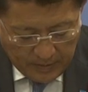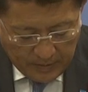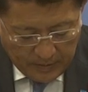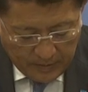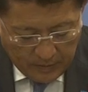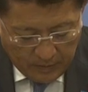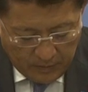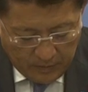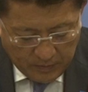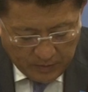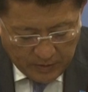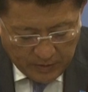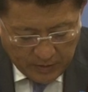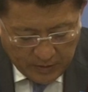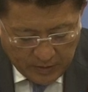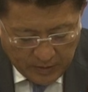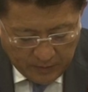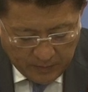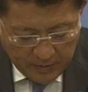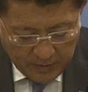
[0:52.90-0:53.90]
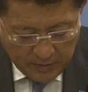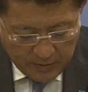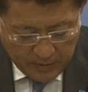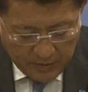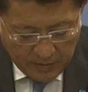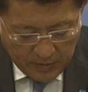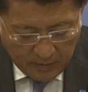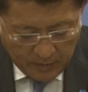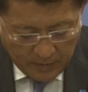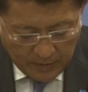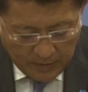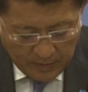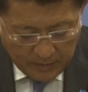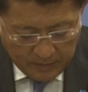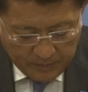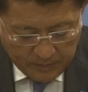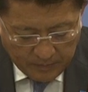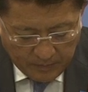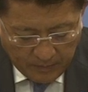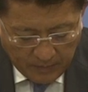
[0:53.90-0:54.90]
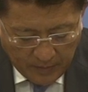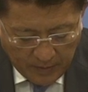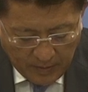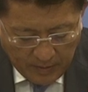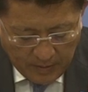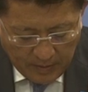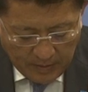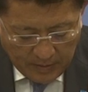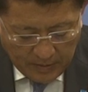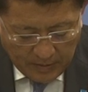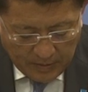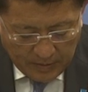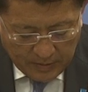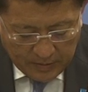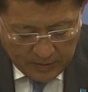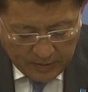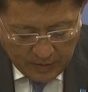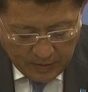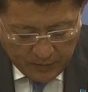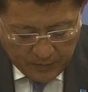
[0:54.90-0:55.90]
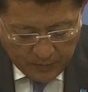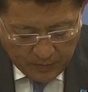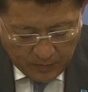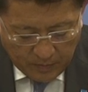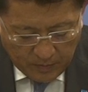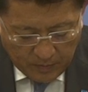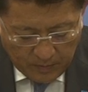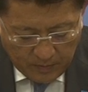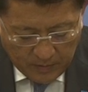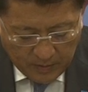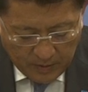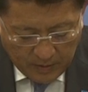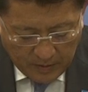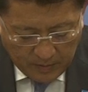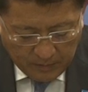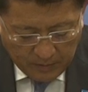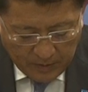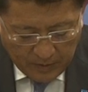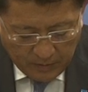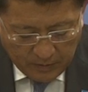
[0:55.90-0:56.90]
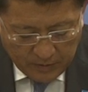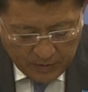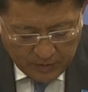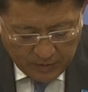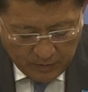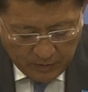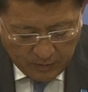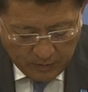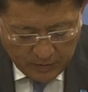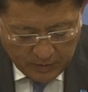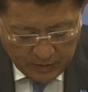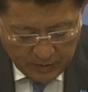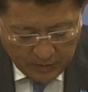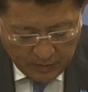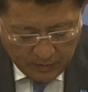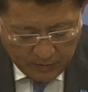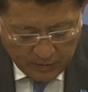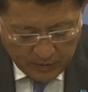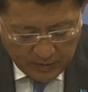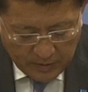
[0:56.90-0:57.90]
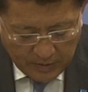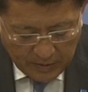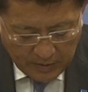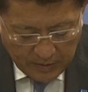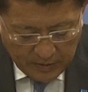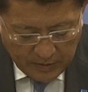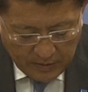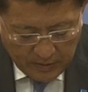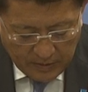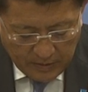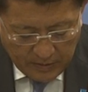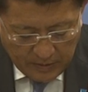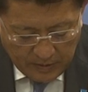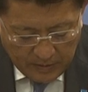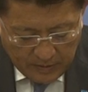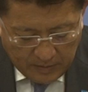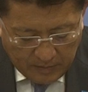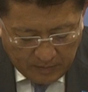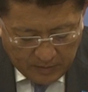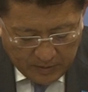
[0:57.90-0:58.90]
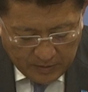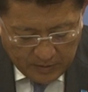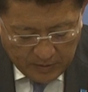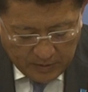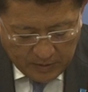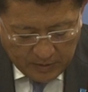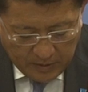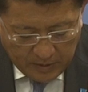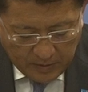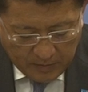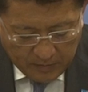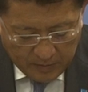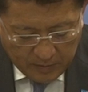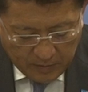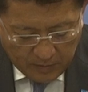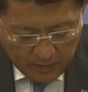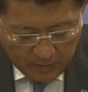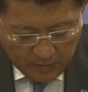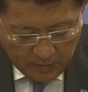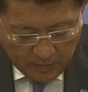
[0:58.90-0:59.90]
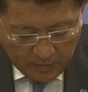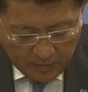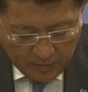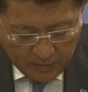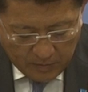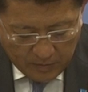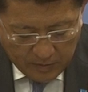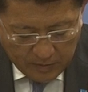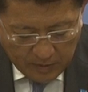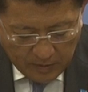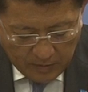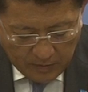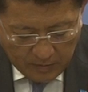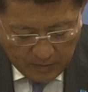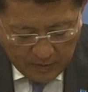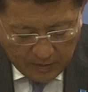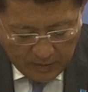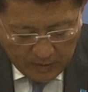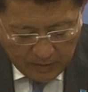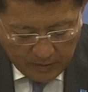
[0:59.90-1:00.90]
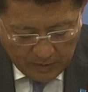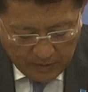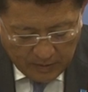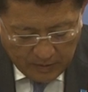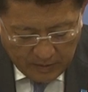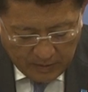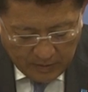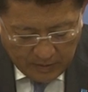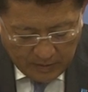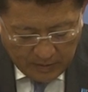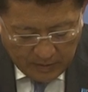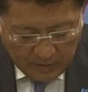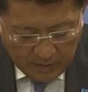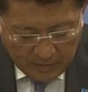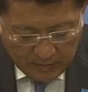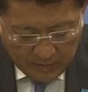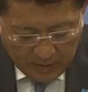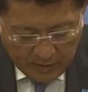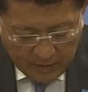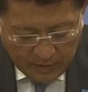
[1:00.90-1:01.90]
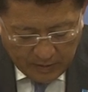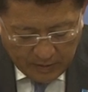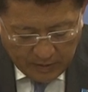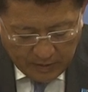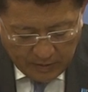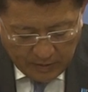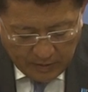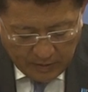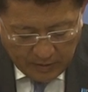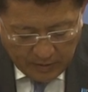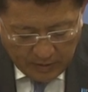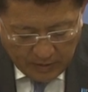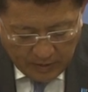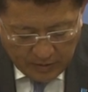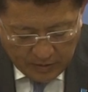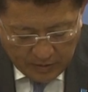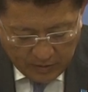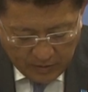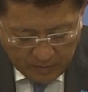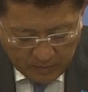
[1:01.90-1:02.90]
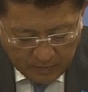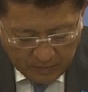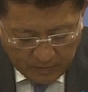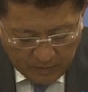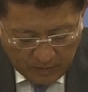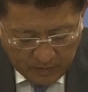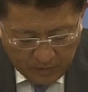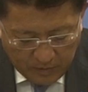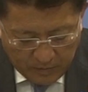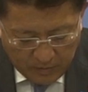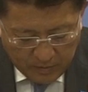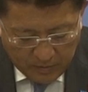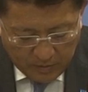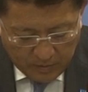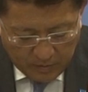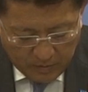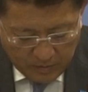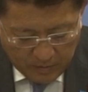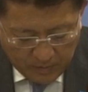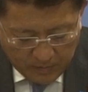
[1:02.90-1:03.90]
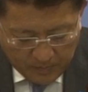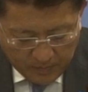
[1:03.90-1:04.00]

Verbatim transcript: で本システムについては、政府の主な見直し方針として、まあ、システムのユーザーは、アクレディテーションを有する